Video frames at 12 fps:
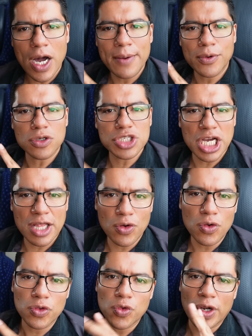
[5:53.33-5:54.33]
abrochado
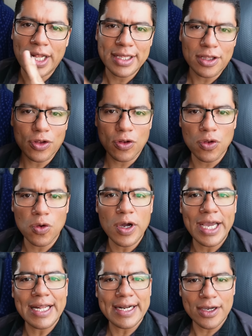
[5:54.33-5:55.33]
durante todo
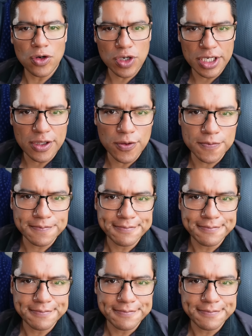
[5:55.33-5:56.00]
el recorrido.